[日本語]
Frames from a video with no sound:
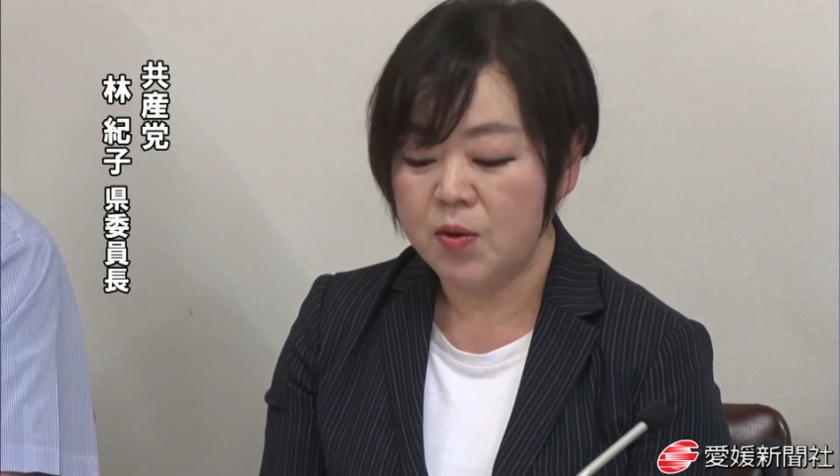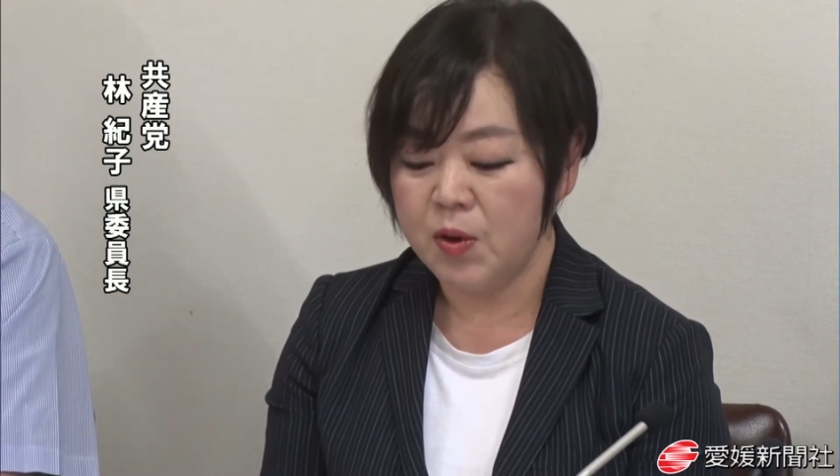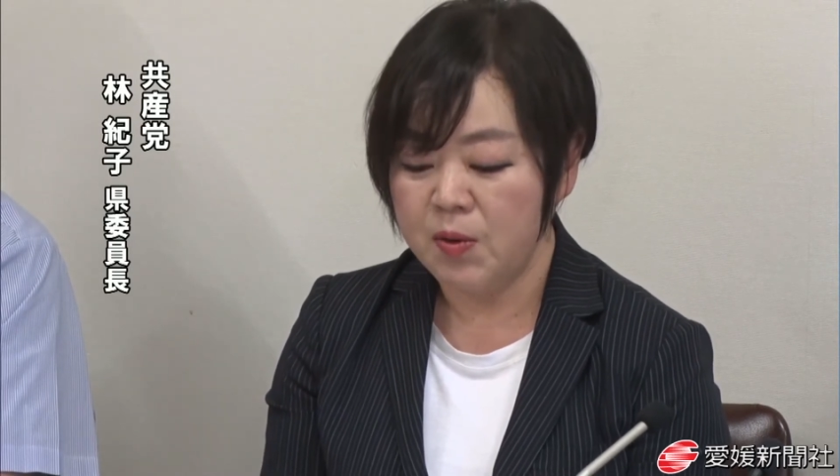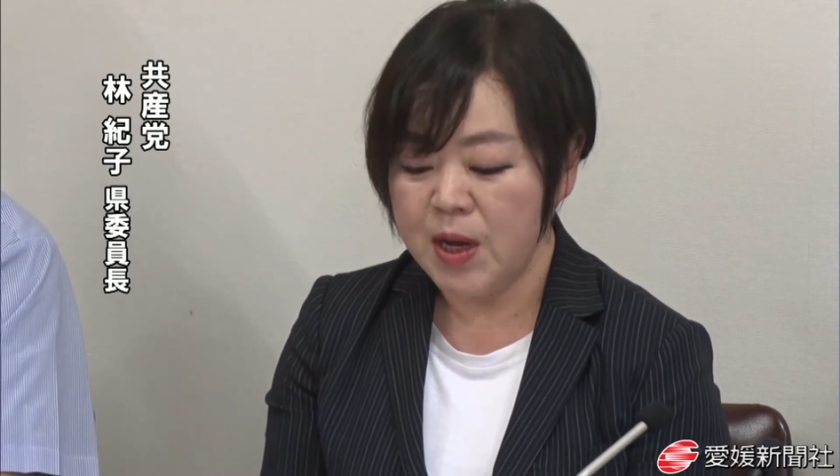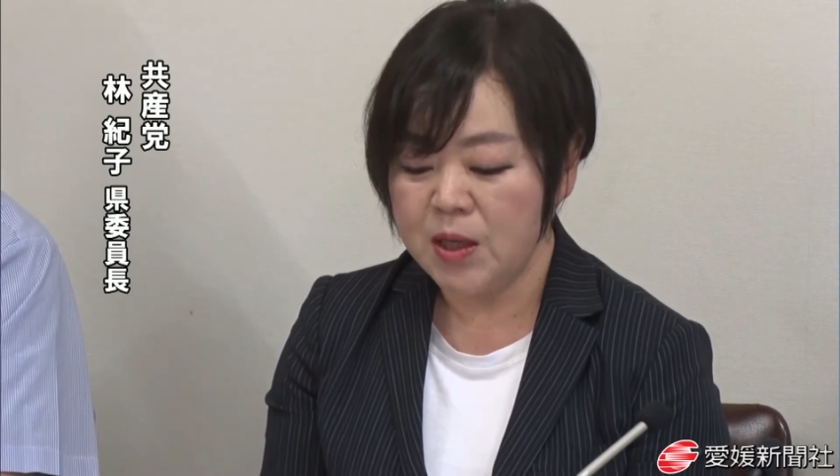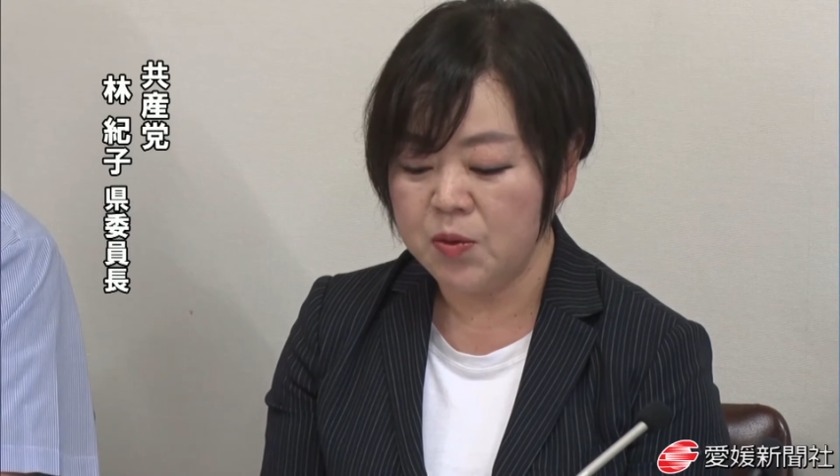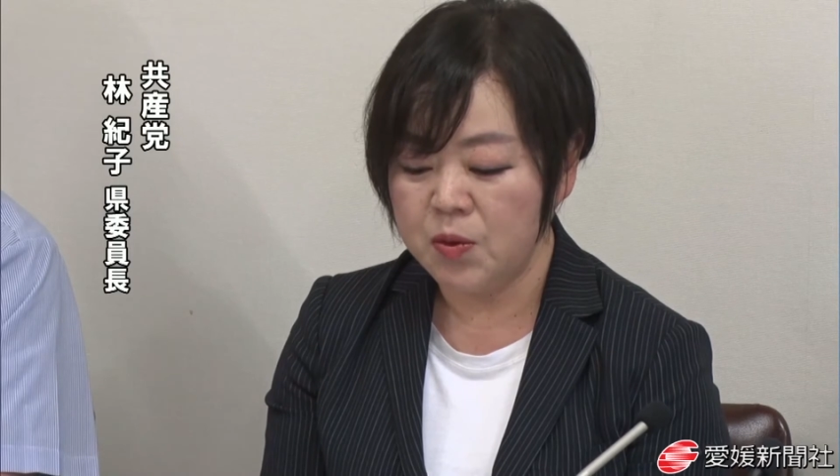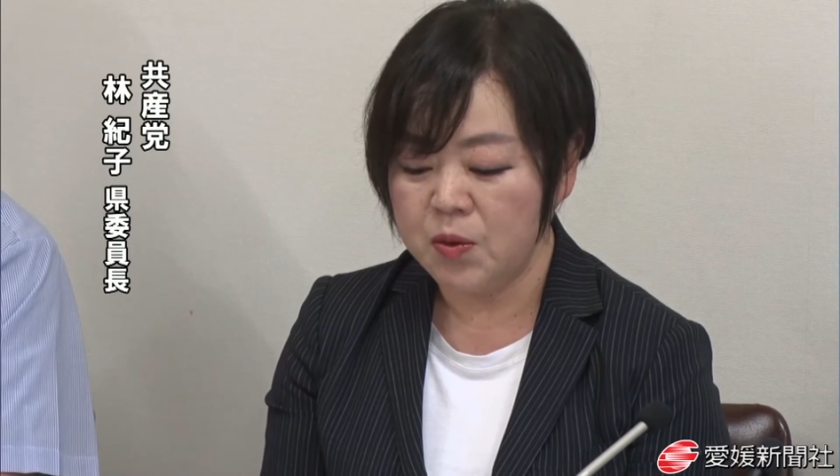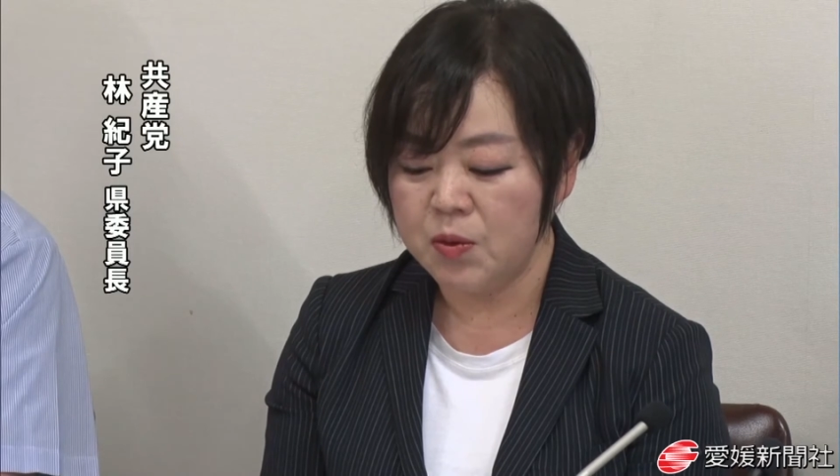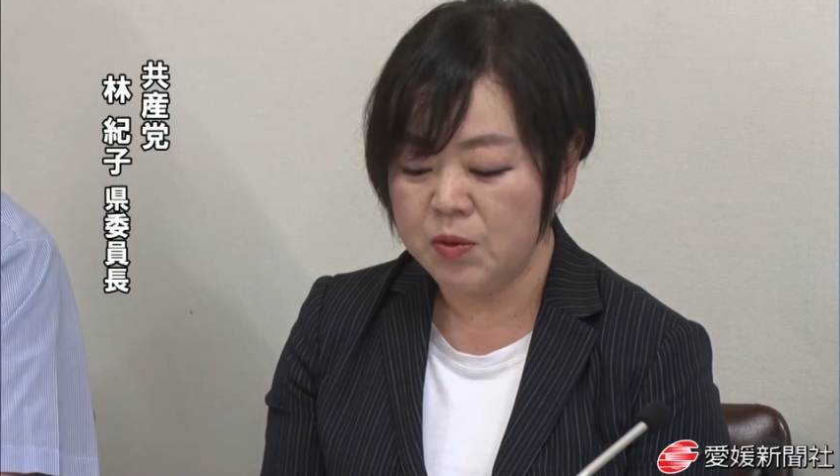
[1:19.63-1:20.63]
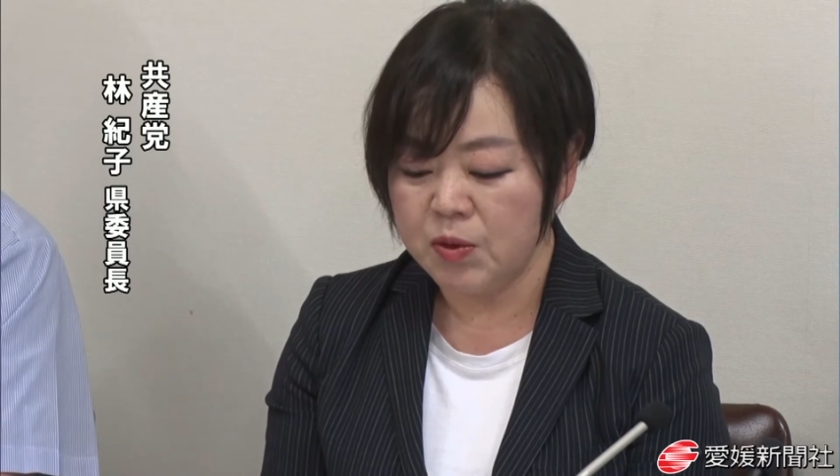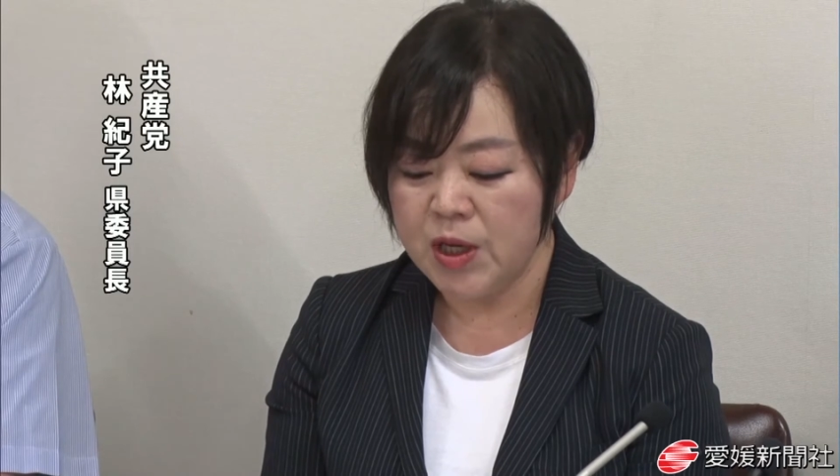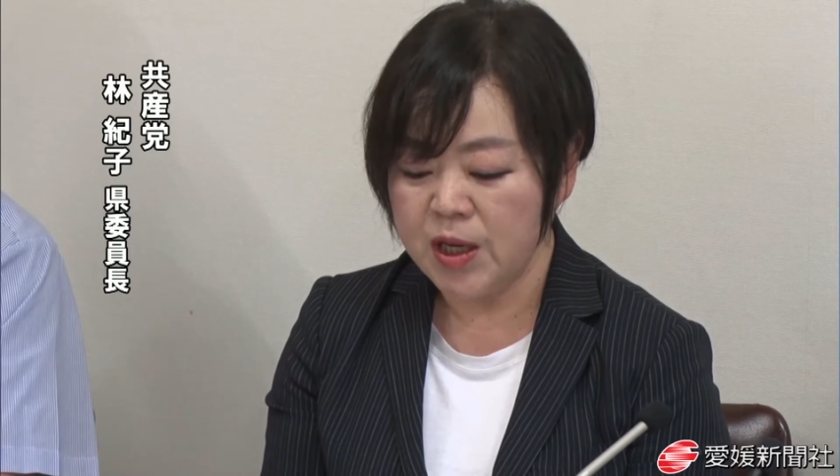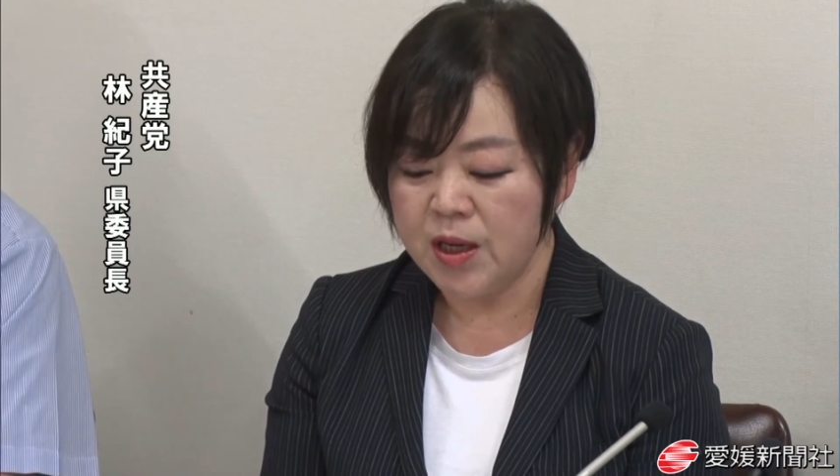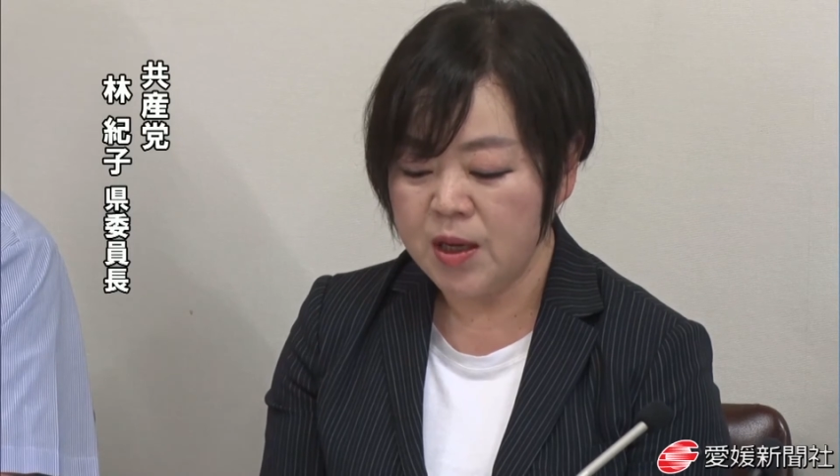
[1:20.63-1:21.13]
これはあの本当
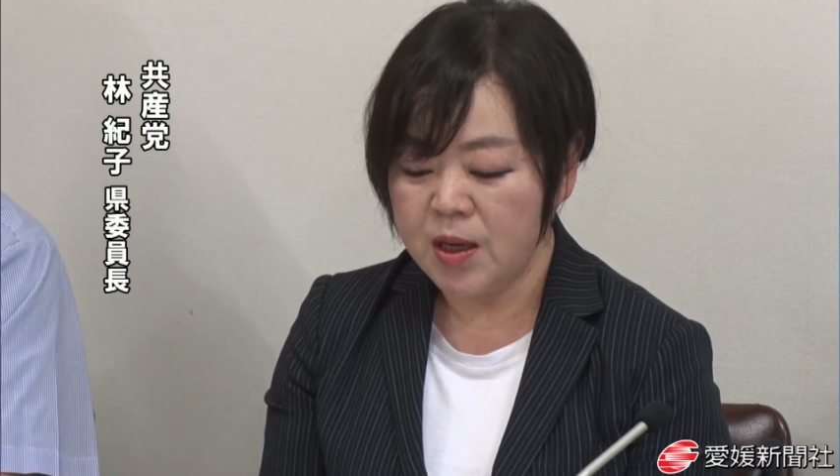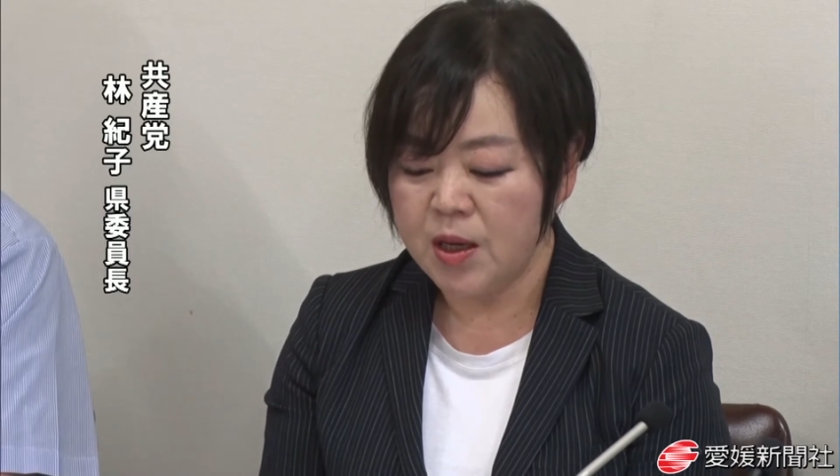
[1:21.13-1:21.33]
に